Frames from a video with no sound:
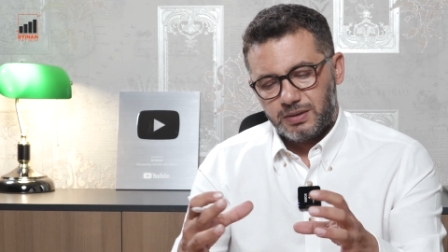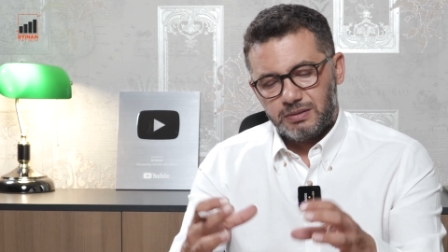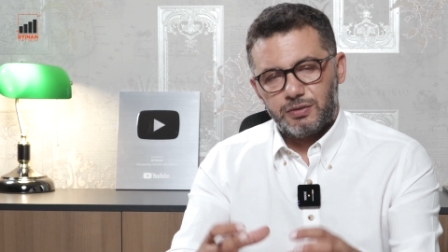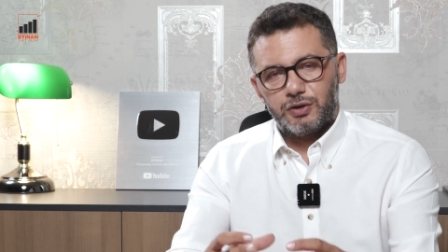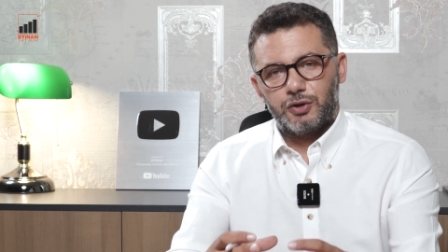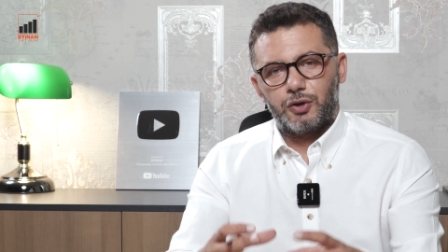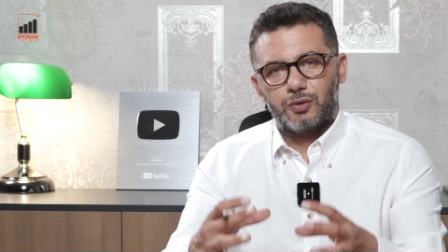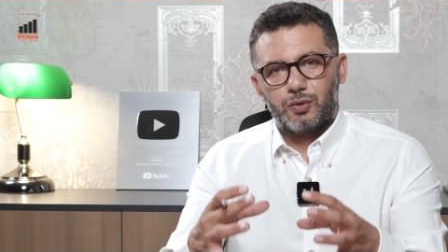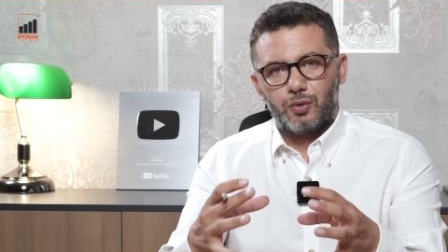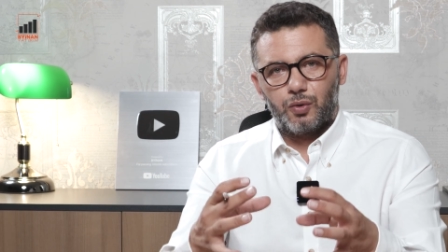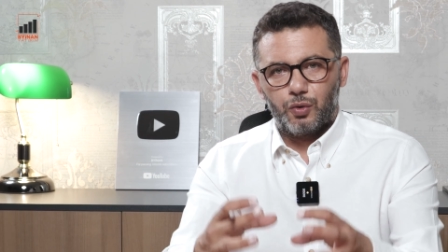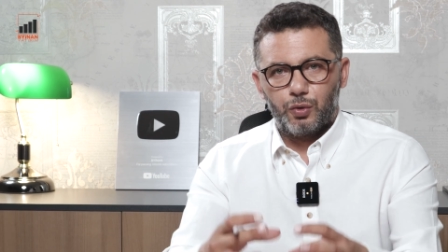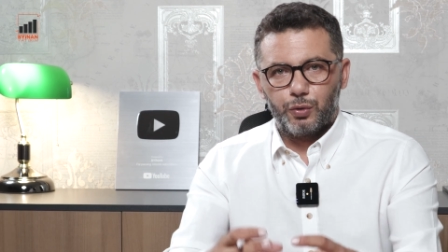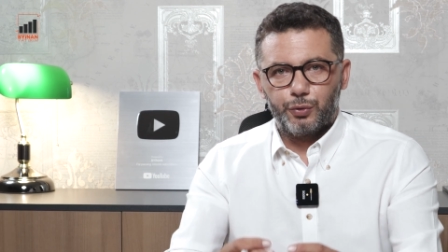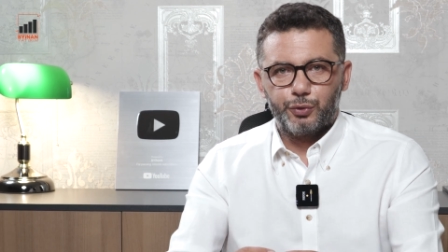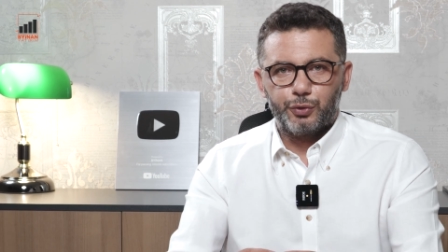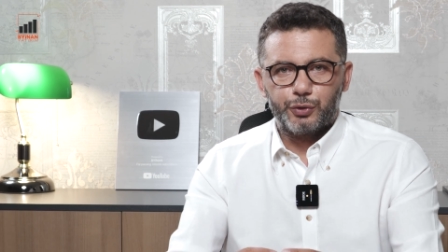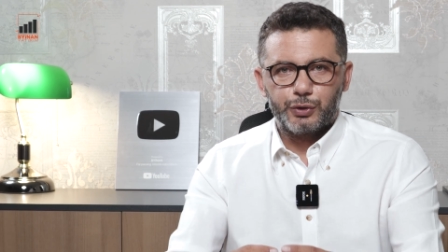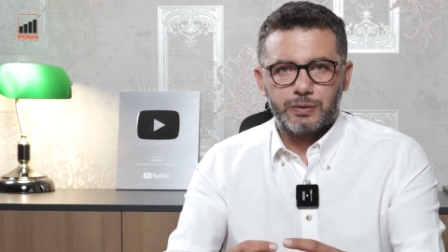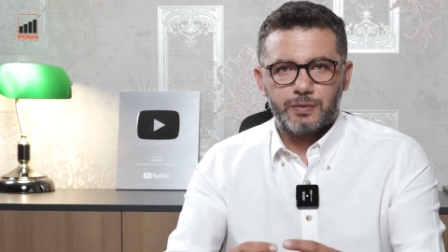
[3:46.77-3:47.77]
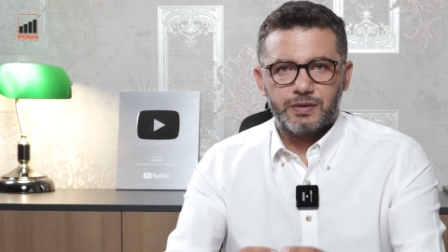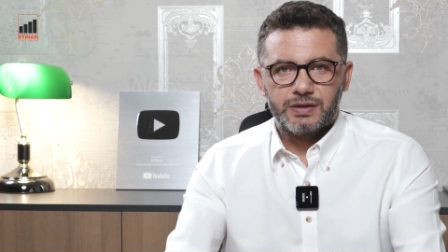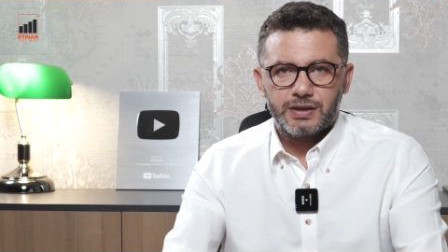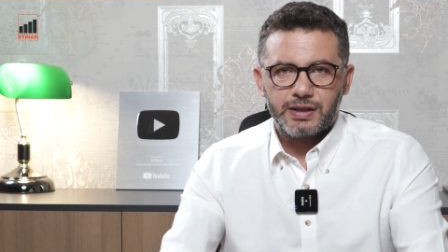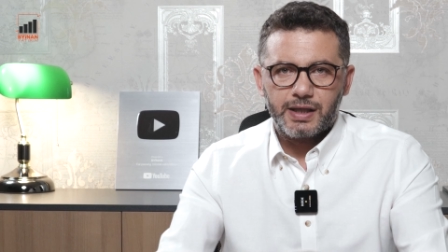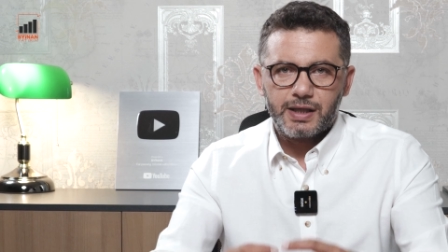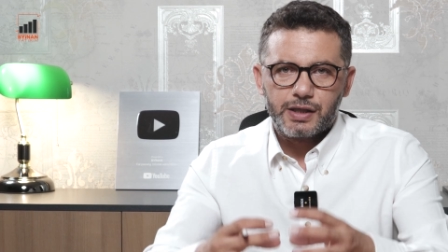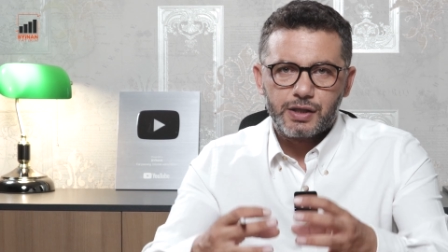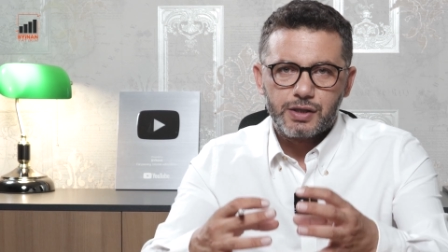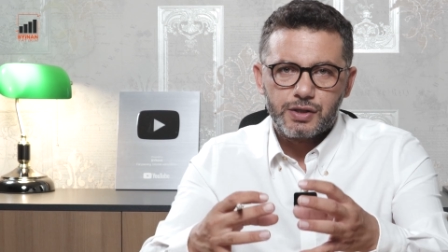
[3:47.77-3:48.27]
1 milyonu olduğu gibi
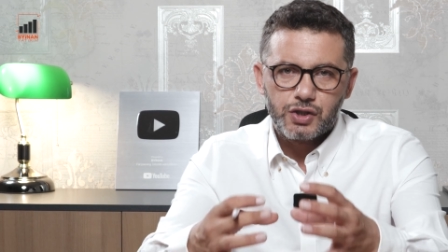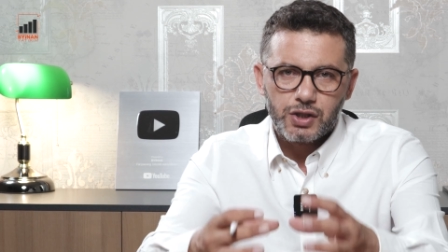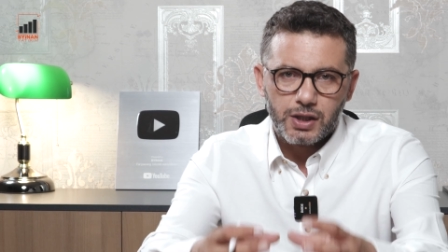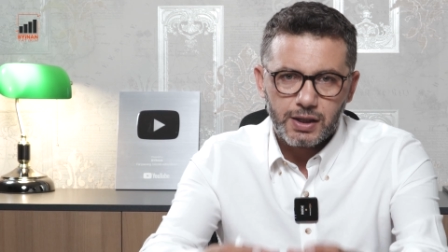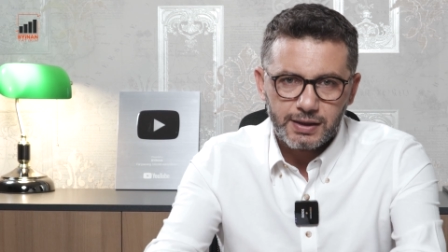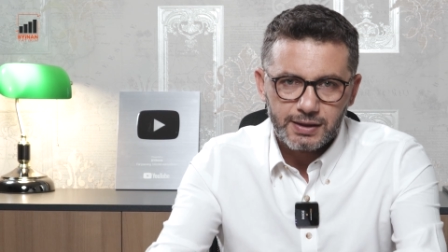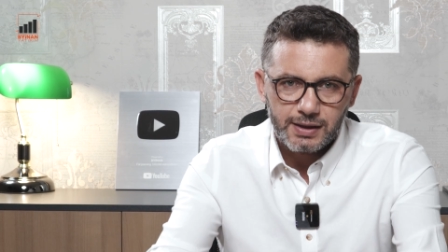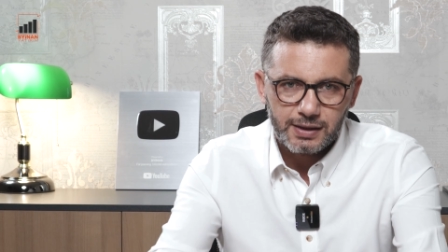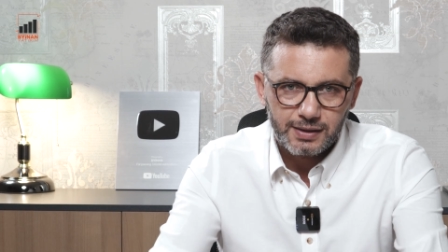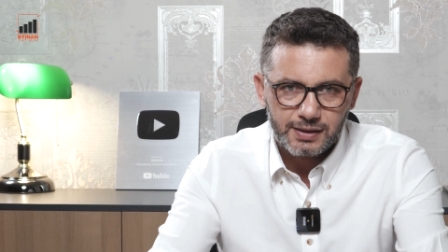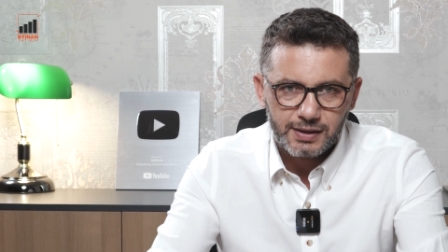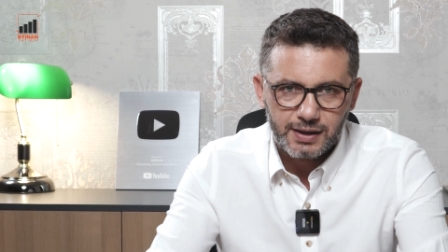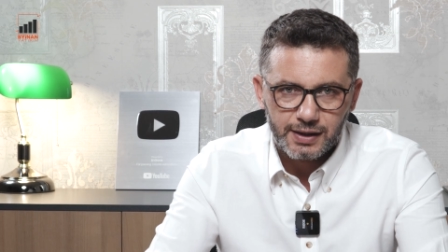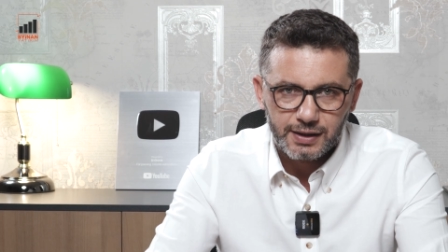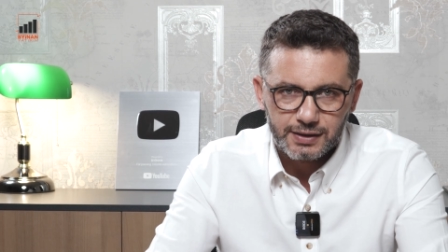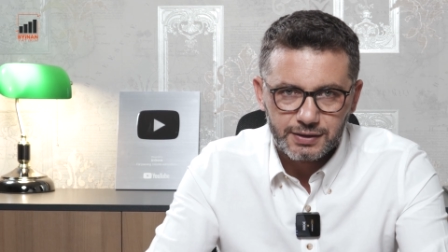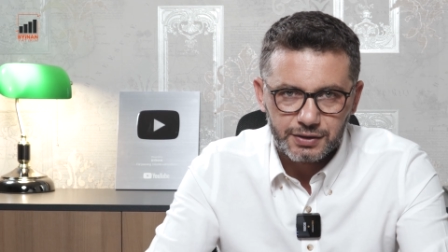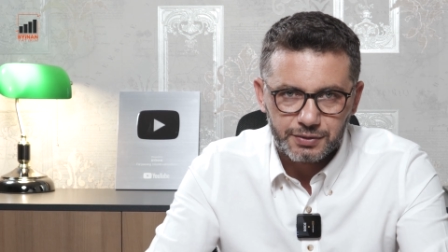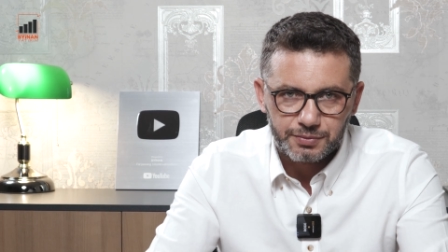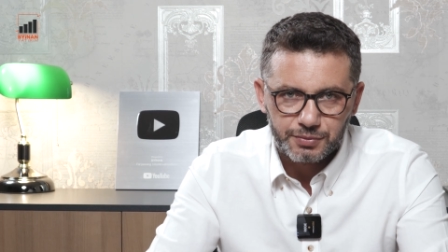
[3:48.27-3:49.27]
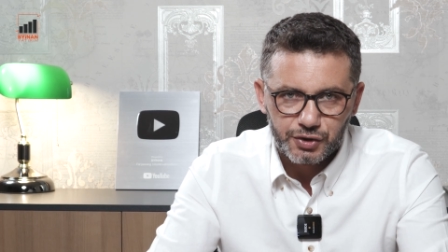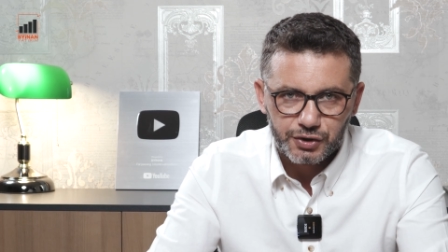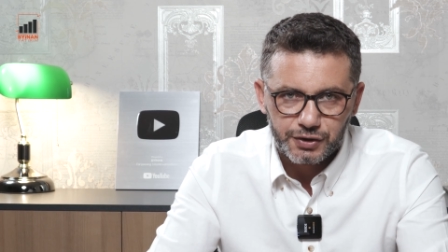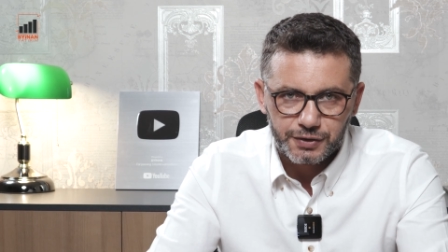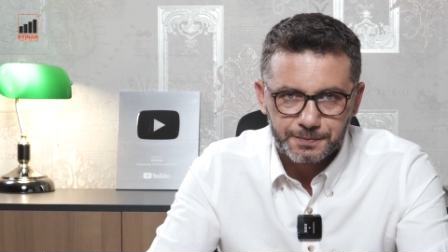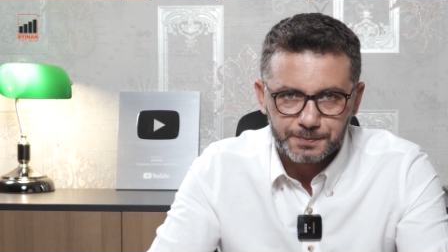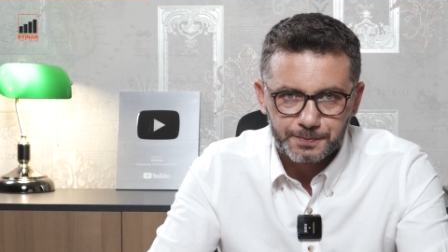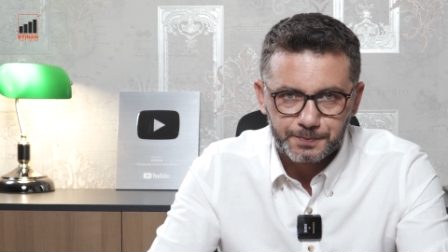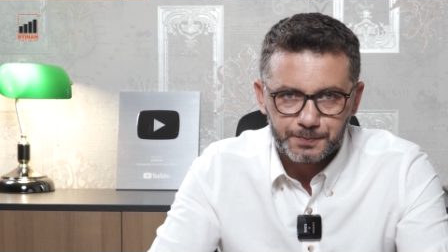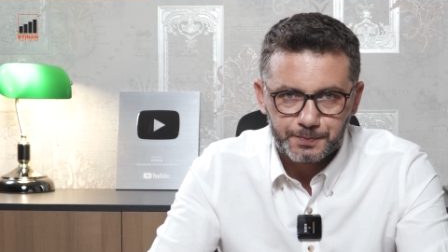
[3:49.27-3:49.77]
direkt China Link'e
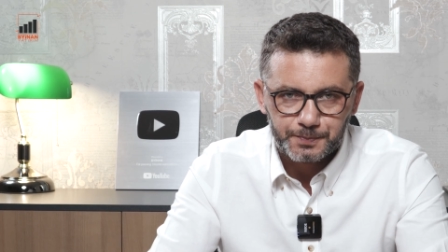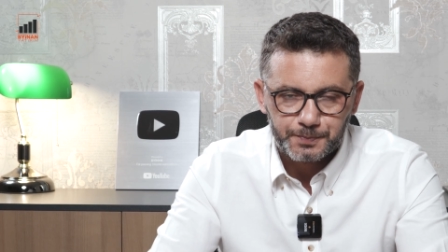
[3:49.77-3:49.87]
yatırmıştım.